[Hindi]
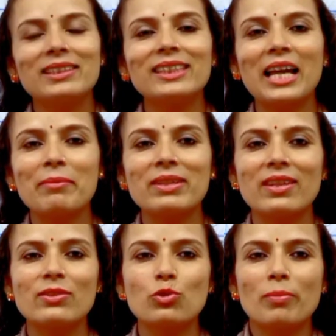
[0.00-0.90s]
थ्री
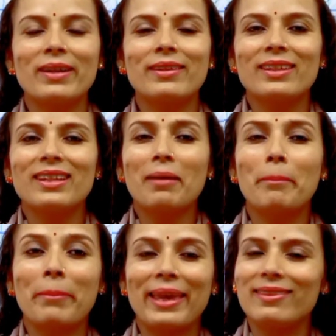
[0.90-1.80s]
डायमेंशन ज्योमेट्री का
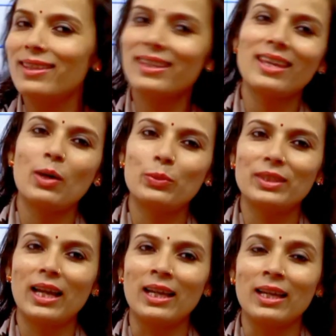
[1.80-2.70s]
बेसिक क्या
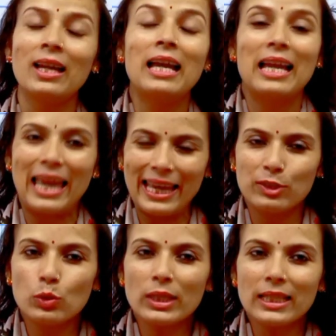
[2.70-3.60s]
होता है
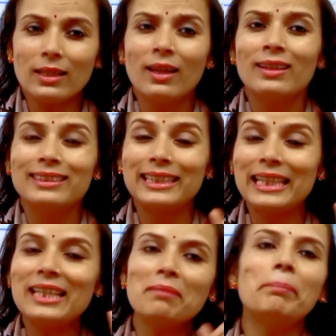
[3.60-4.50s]
एक्चुअली
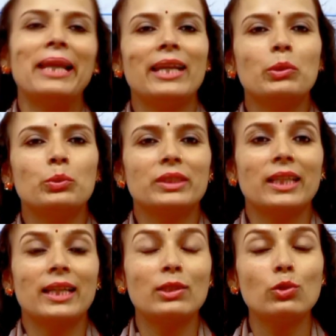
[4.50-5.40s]
तीन प्लेन होते
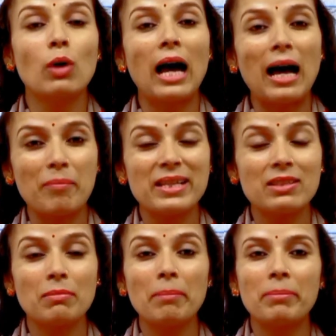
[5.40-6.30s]
हैं जो आपस
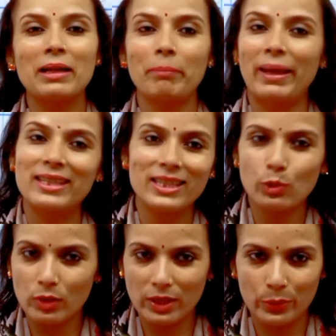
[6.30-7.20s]
में
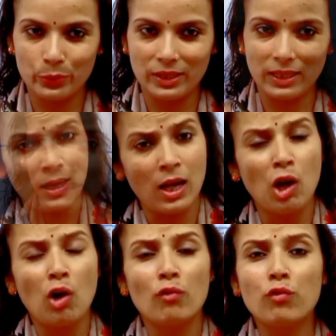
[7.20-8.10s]
परपेंडिकुलर होते
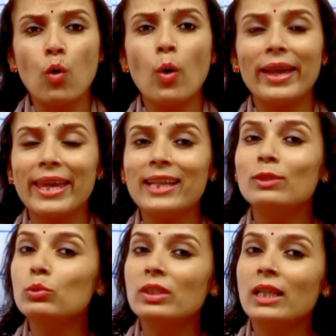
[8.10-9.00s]
हैं वो एक
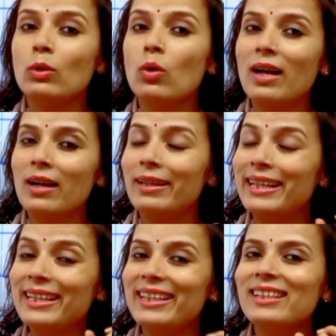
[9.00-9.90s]
दूसरे को
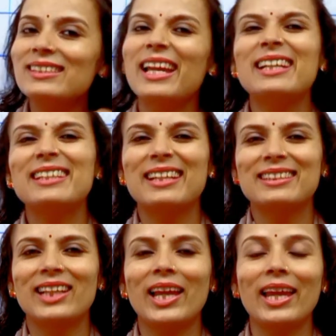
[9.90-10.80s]
इंटरसेक्ट
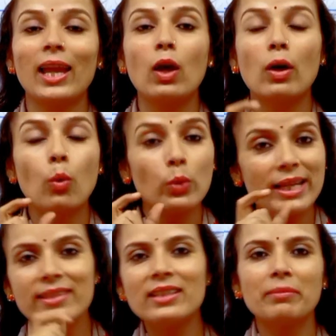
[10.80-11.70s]
करते हैं
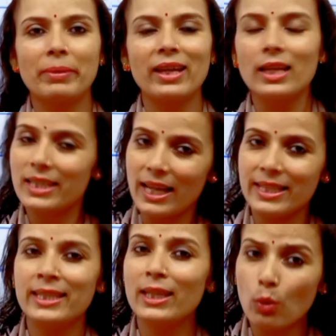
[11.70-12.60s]
ओरिजिन पे
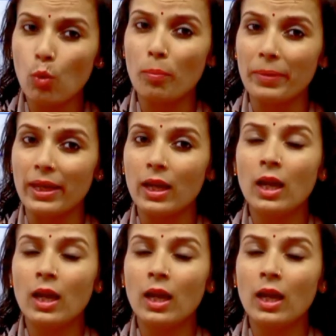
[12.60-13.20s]
यानी कि ओ पे